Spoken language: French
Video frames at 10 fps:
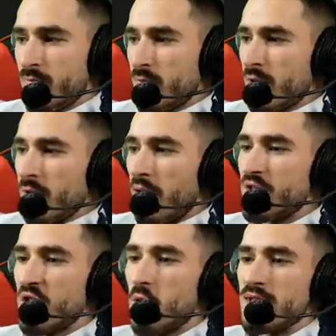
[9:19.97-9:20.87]
Et Moi, je
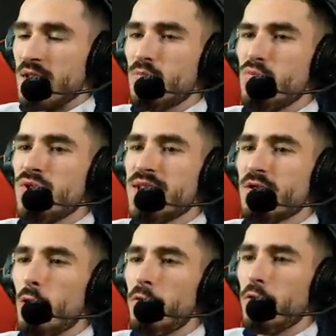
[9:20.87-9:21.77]
sais quoi cette musique
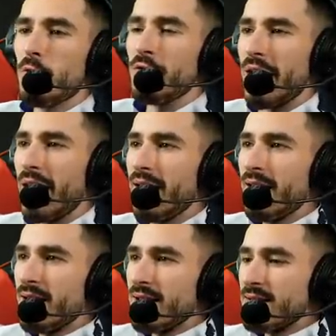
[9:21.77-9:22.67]
de fond frère.
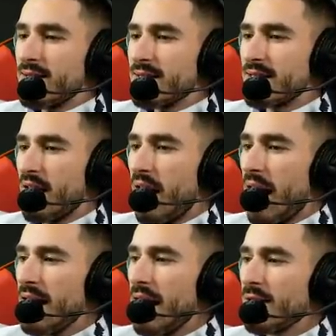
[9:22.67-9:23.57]
C'est un
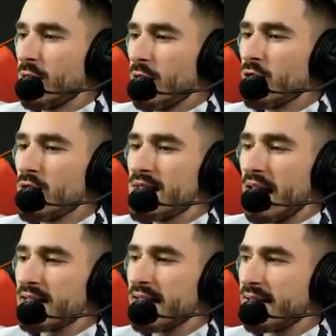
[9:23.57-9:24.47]
highlight de, de,
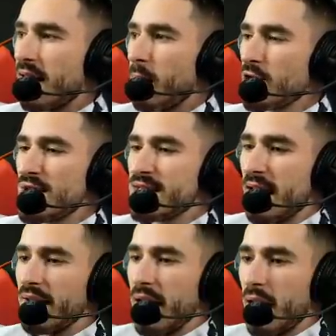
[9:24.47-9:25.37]
CR7 à Manchester
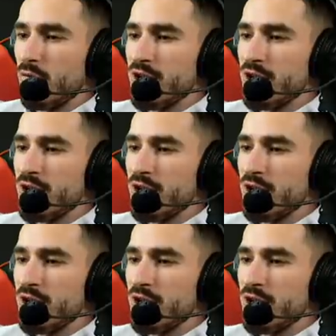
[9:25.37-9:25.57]
derrière la musique.